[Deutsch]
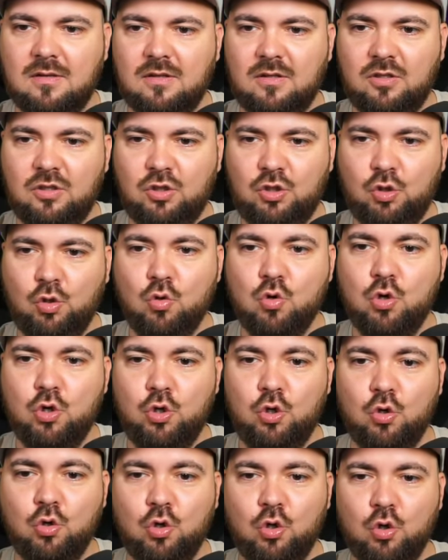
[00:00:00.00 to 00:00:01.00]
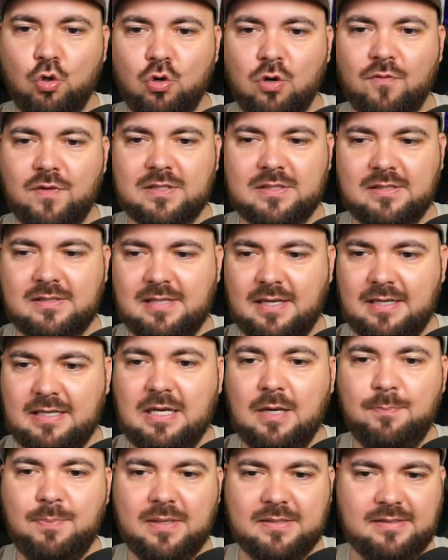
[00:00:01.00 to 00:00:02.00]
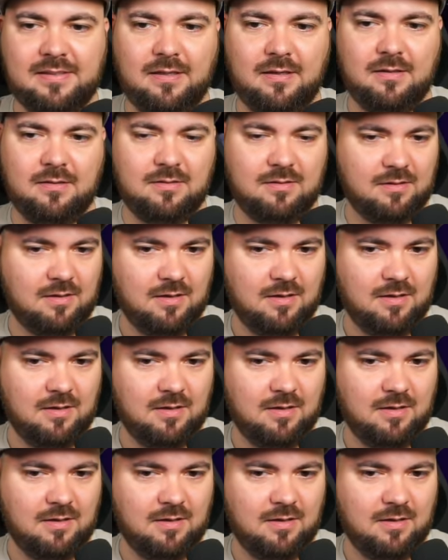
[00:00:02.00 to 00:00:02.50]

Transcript: Junge, Junge, Junge, was ist denn hier passiert?